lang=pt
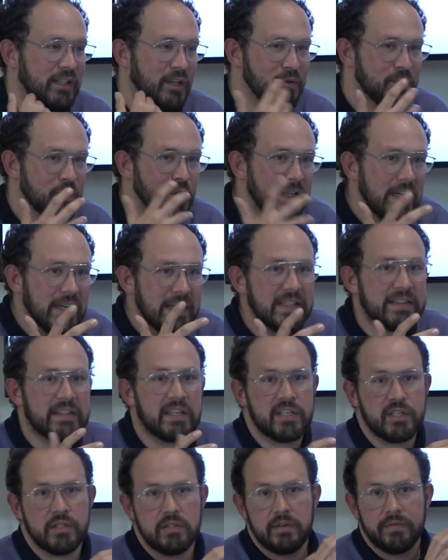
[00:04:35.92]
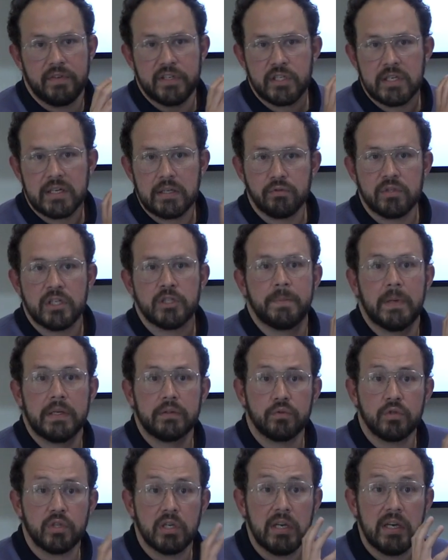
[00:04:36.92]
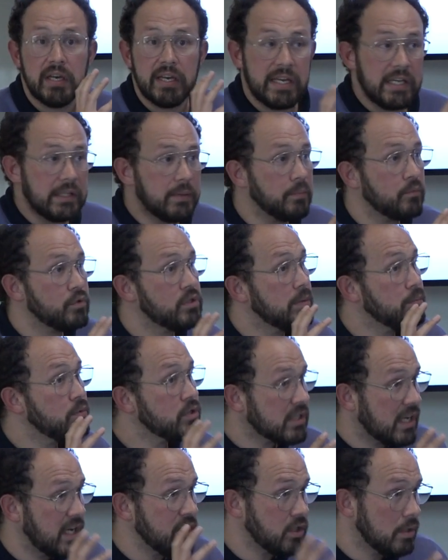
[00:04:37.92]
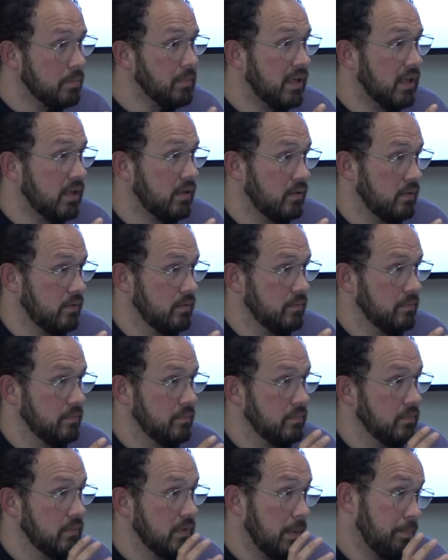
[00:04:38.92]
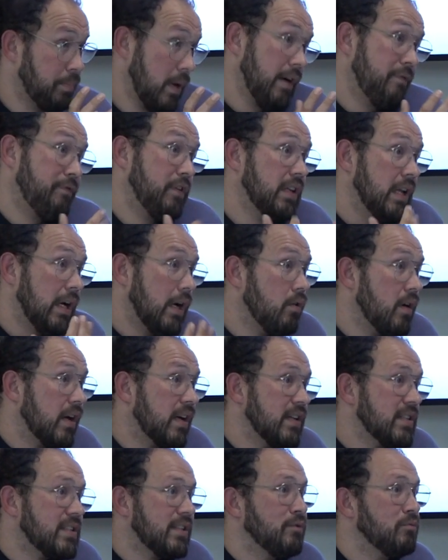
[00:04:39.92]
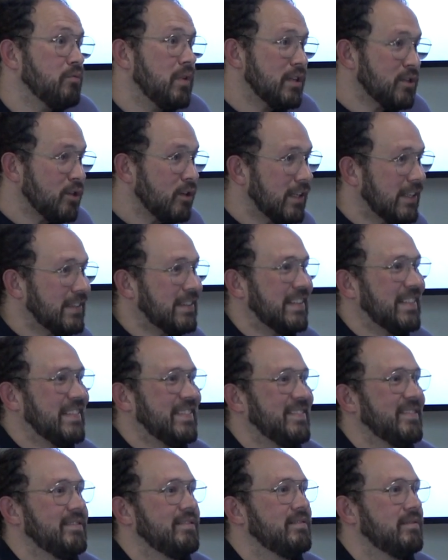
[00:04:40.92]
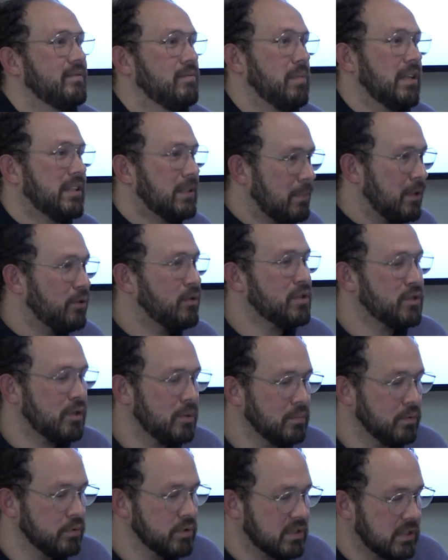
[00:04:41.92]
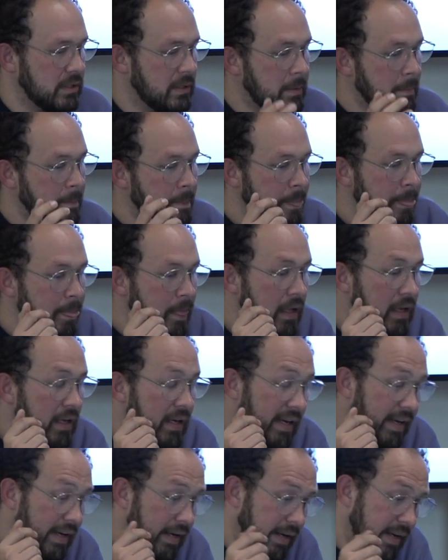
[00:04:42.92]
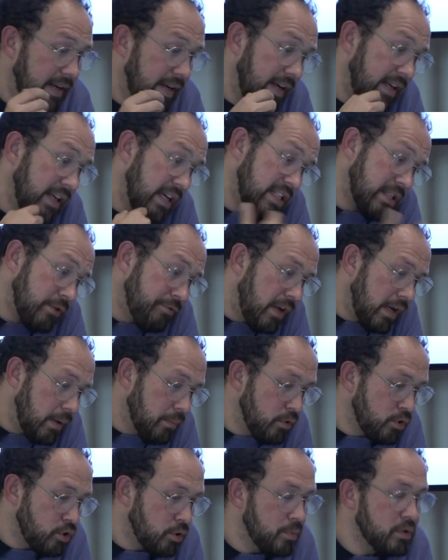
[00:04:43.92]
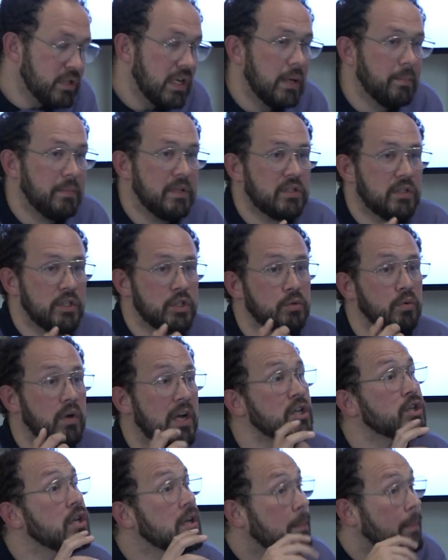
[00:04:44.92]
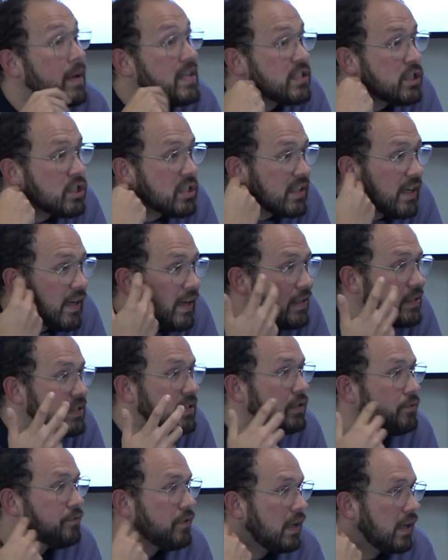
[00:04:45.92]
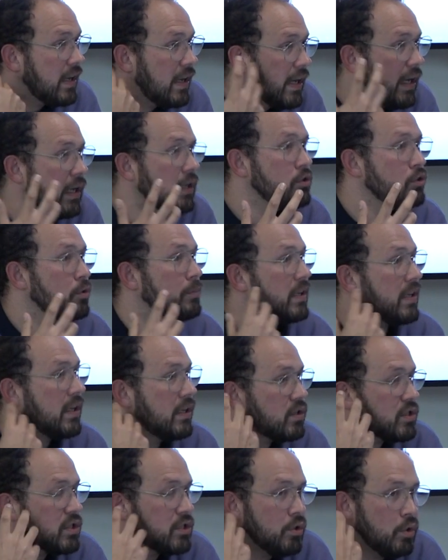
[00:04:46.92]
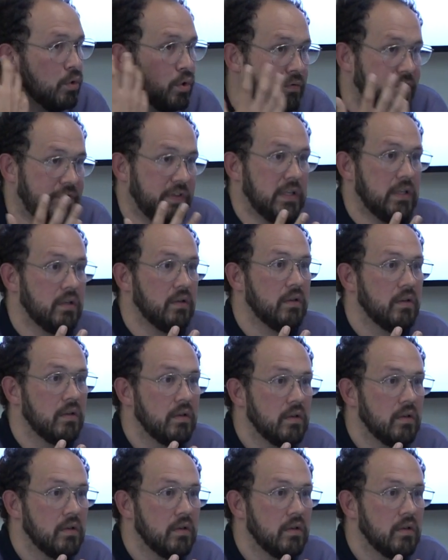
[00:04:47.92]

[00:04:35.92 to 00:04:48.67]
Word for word: não só da letra, a gente vai chegar nos aspectos rítmicos e musicais também. Afinal, a canção não é só letra, mas também não é só música. É, e aí se fala muito sobre os elementos textuais, mas se esquece de falar sobre aquilo que se ouve.